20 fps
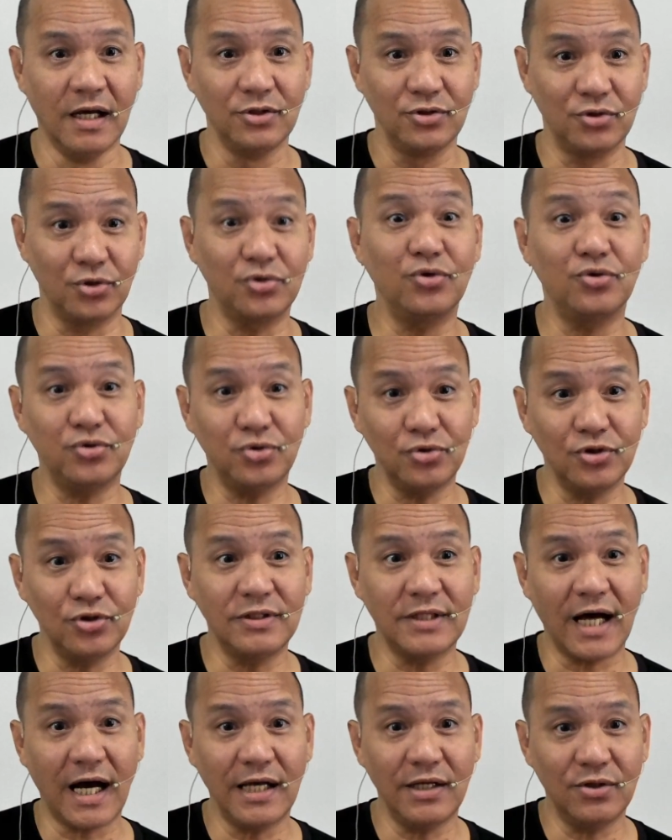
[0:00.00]
So susunod
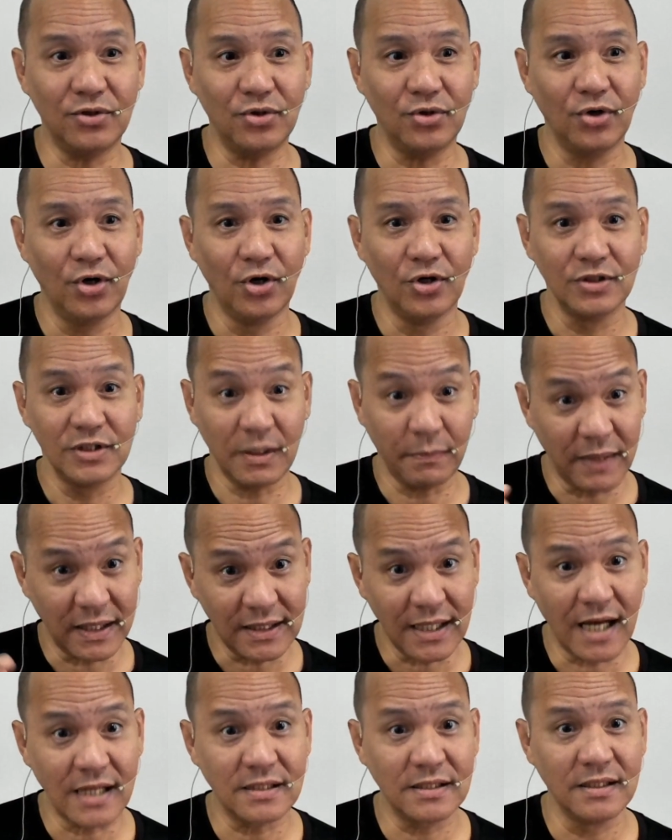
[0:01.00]
tayo sa
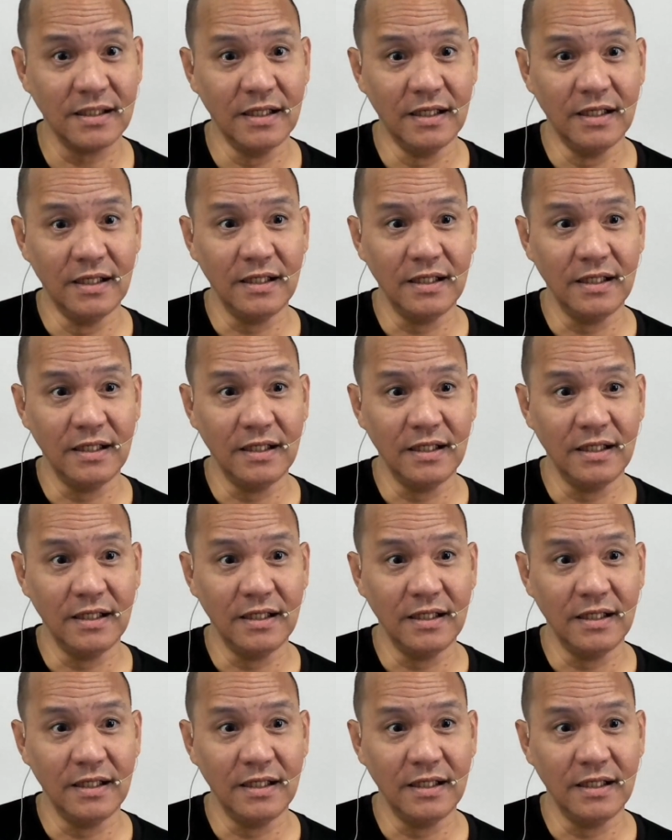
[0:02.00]
batas.